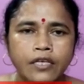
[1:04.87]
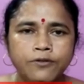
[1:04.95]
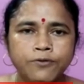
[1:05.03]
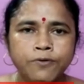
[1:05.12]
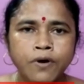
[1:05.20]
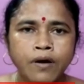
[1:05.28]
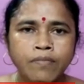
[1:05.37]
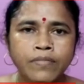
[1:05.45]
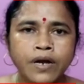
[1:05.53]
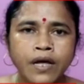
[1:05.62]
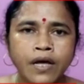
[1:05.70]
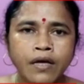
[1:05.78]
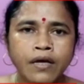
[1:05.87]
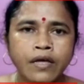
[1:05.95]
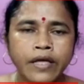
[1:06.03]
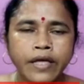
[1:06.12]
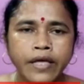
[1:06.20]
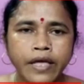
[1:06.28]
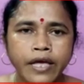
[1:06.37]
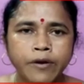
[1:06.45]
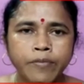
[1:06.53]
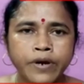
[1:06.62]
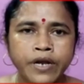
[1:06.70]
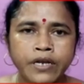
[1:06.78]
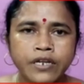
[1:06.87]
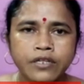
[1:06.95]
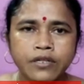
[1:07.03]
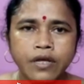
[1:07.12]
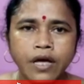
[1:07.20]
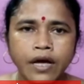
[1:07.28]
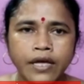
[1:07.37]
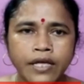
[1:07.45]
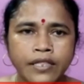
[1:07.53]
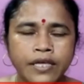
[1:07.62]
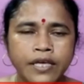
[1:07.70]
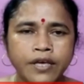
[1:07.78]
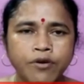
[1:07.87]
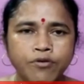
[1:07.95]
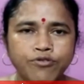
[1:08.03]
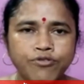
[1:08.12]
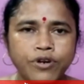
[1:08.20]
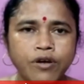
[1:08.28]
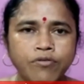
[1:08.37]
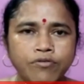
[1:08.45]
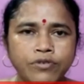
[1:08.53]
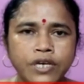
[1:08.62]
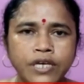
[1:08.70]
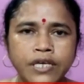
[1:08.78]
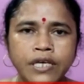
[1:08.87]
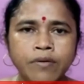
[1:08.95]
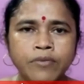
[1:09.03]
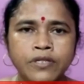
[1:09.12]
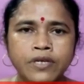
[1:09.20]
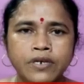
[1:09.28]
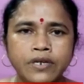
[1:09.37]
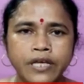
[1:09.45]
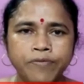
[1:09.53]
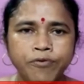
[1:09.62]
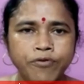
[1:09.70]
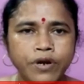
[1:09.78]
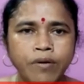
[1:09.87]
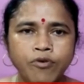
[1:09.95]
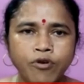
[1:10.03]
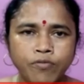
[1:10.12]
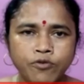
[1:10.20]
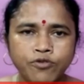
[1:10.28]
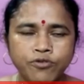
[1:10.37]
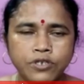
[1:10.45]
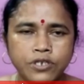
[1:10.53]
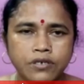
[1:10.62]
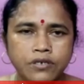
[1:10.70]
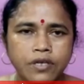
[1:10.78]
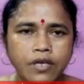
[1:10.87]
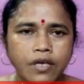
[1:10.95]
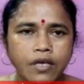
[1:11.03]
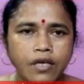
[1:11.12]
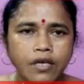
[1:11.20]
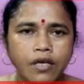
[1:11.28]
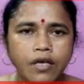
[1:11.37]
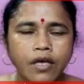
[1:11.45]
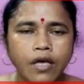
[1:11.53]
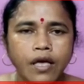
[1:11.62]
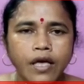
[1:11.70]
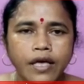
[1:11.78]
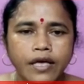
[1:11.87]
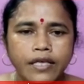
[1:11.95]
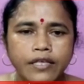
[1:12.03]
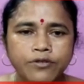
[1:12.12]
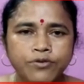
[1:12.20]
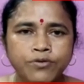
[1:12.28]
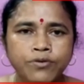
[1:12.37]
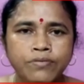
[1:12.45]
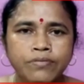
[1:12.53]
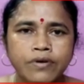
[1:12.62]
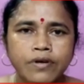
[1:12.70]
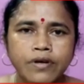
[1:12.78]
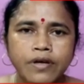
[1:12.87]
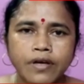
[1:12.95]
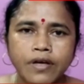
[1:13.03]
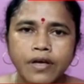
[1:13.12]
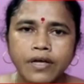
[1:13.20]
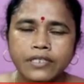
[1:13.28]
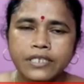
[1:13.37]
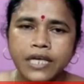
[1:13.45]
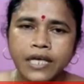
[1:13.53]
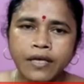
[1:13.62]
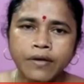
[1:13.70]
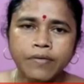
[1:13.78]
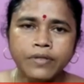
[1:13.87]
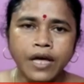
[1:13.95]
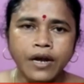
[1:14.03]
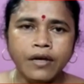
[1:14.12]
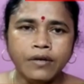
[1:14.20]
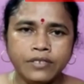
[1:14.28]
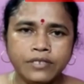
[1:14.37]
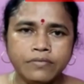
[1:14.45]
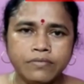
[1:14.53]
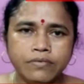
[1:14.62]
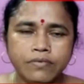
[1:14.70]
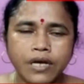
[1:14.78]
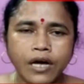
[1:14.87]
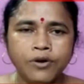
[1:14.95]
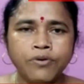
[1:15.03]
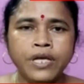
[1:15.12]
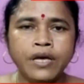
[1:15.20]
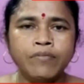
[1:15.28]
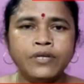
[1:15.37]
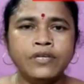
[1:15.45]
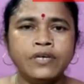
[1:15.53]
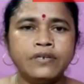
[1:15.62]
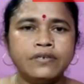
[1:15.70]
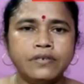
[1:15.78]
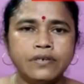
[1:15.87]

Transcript: কিন্তু আমরা একেবারে আগে থেকে ঘোষণা অনুযায়ী আমাদের এই প্রোগ্রাম কর্মসূচি কিন্তু যে ধারা কারণে আমাদের